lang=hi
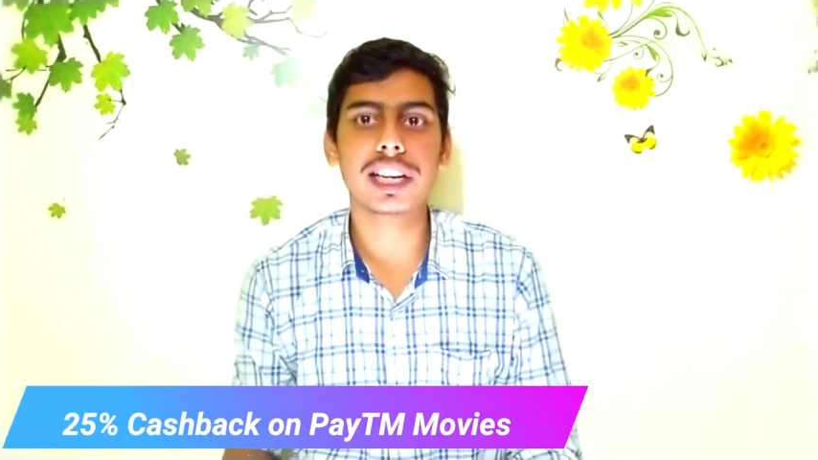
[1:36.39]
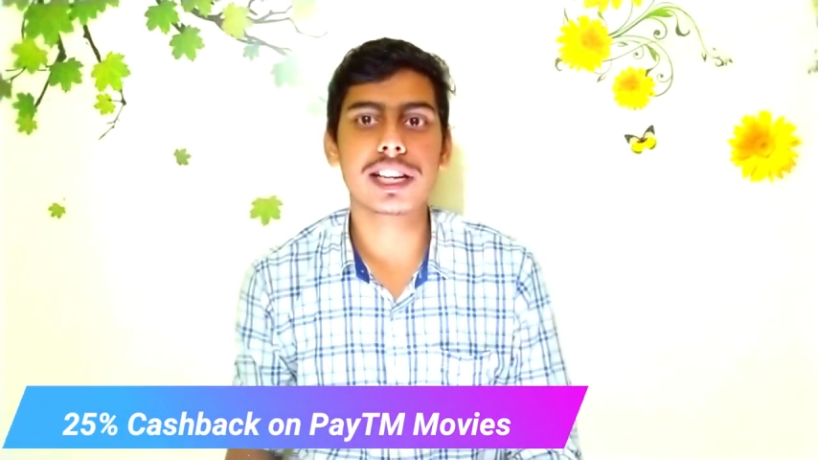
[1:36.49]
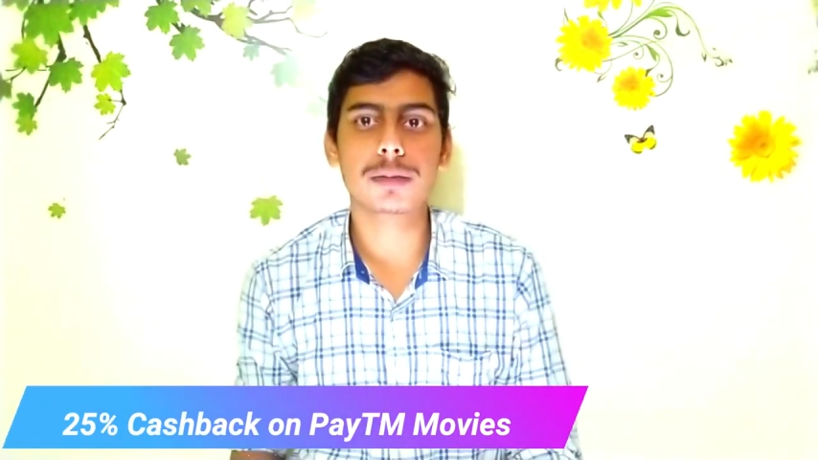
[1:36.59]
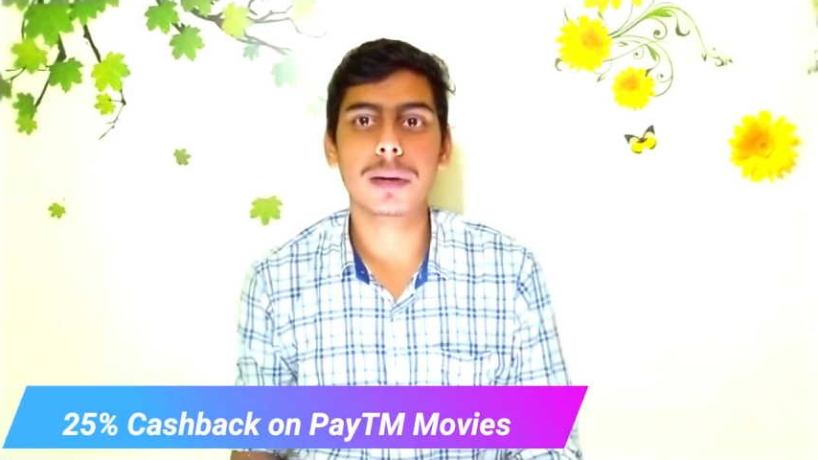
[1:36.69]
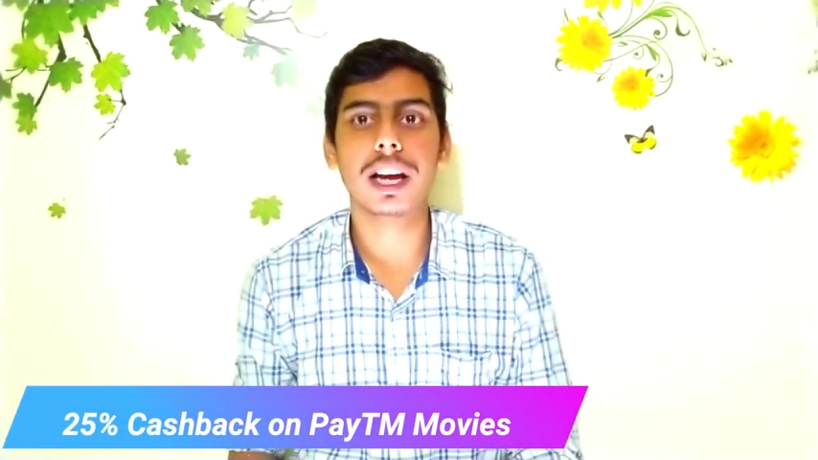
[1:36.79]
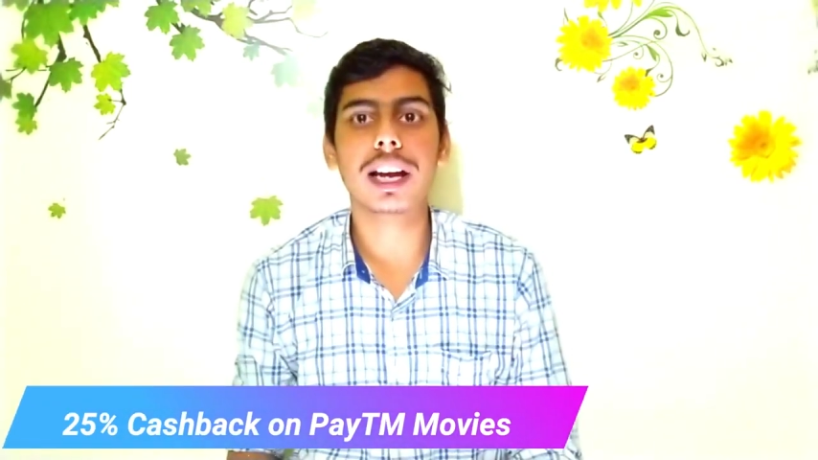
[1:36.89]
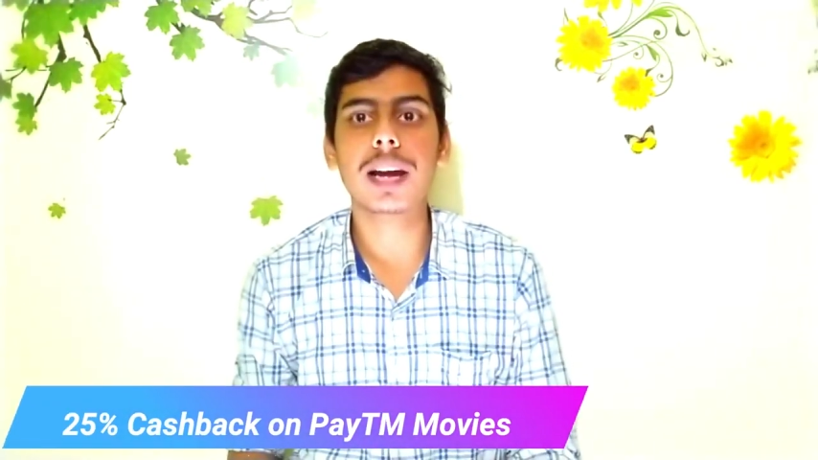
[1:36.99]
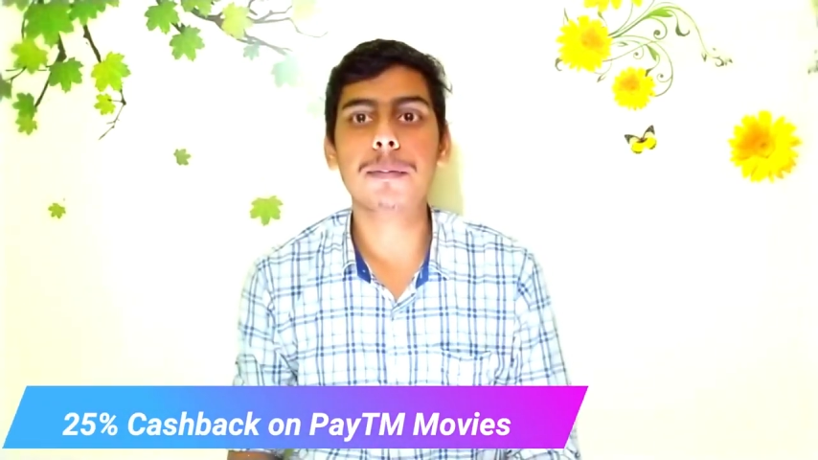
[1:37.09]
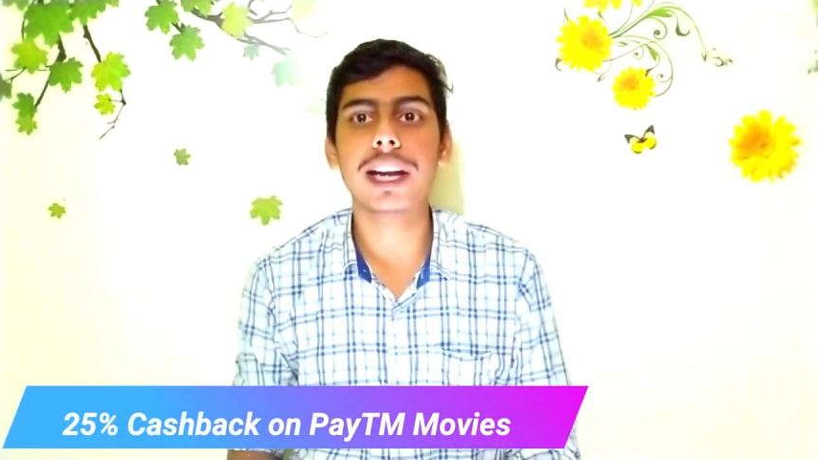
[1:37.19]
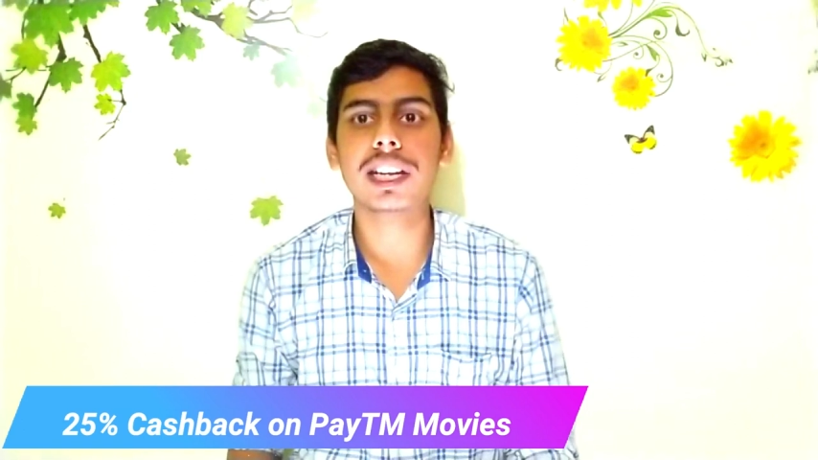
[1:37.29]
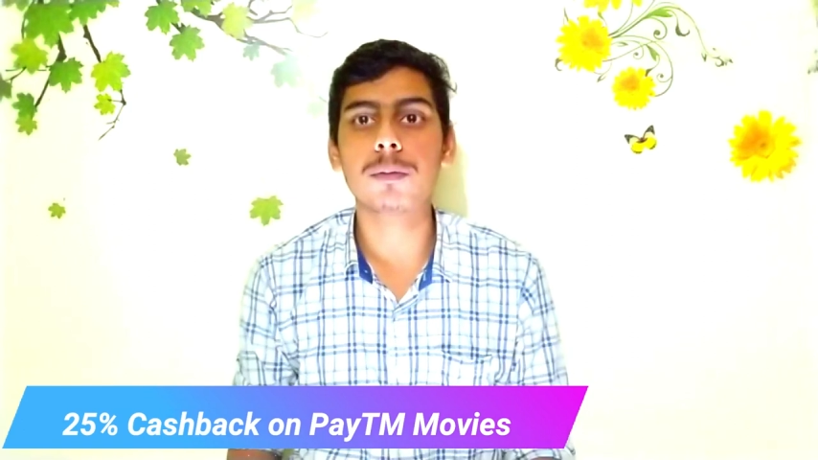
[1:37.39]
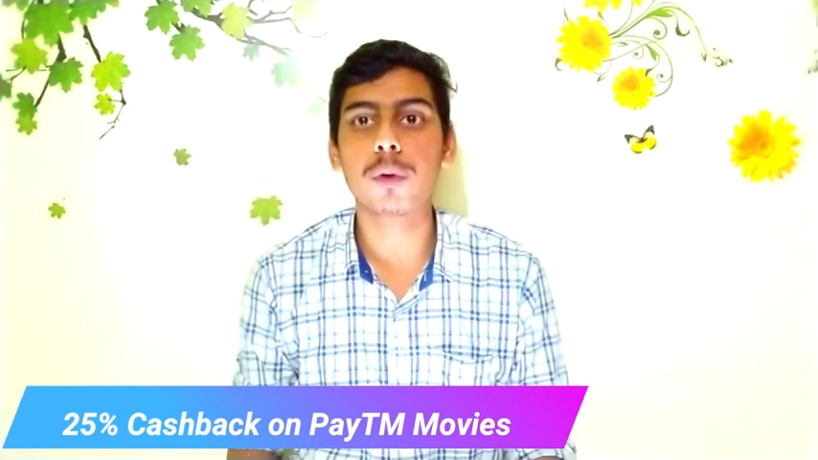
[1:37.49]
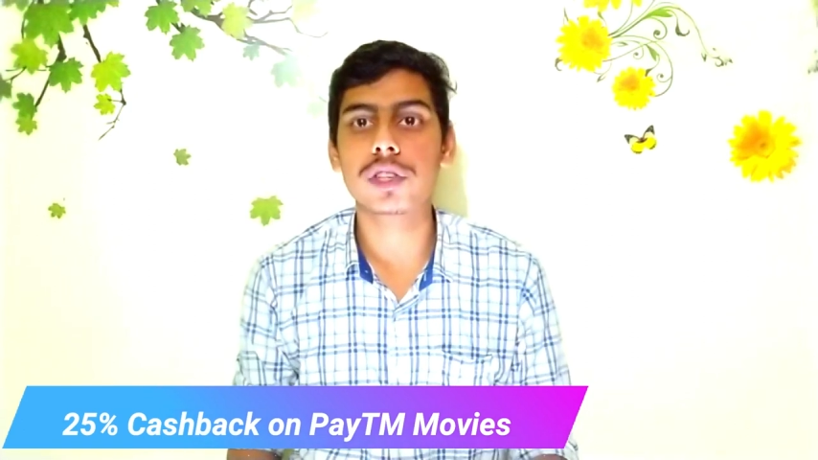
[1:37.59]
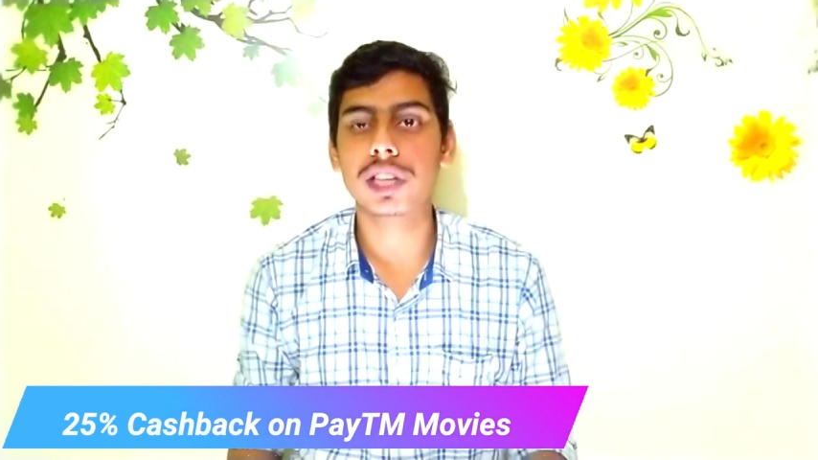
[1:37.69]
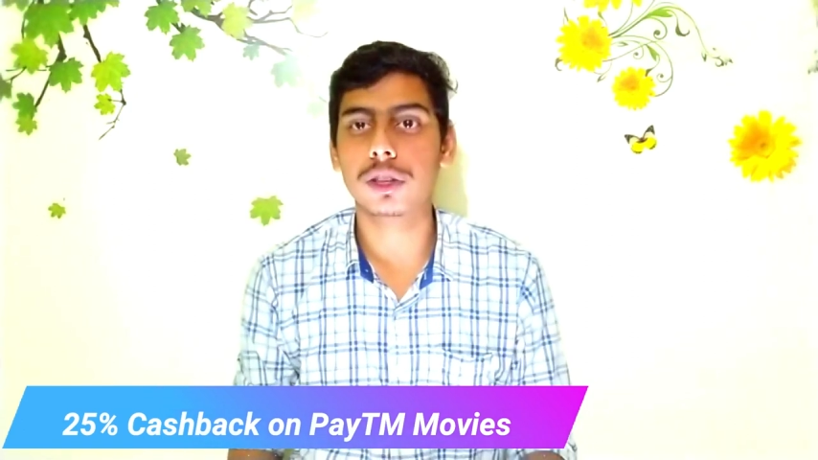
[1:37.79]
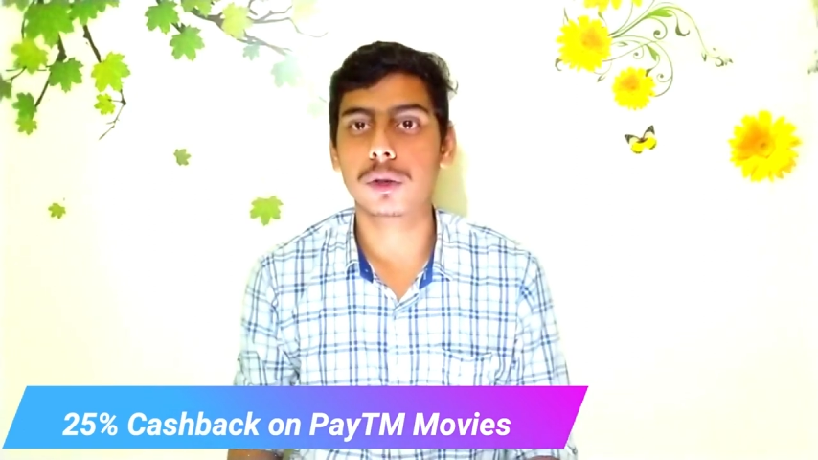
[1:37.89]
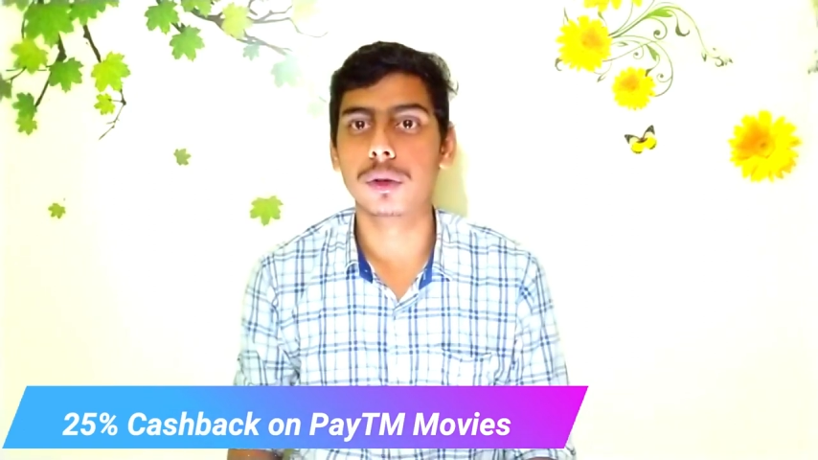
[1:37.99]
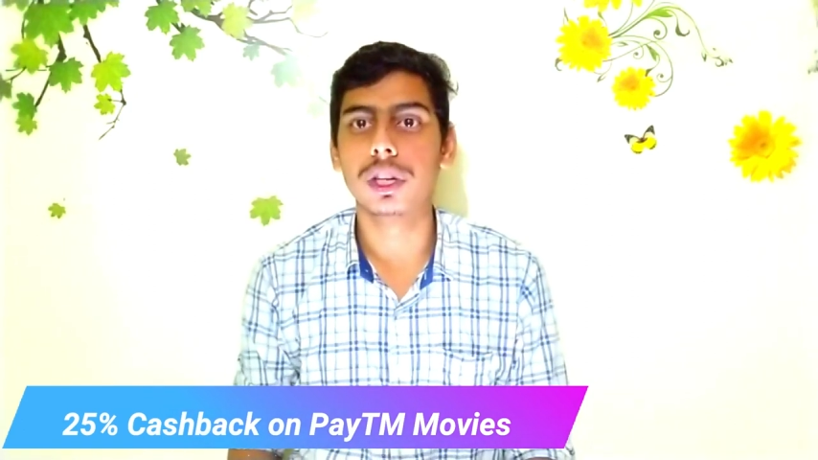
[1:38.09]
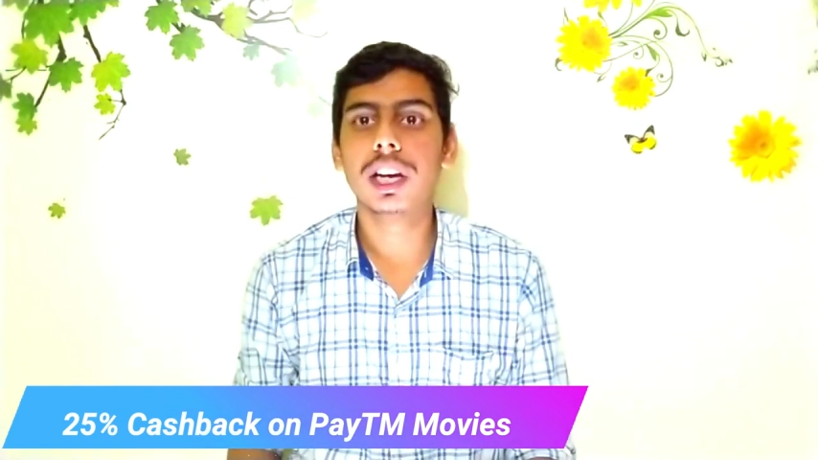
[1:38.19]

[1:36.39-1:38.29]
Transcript: टिकट्स पर अगर आप पेटीएम मूवीज के थ्रू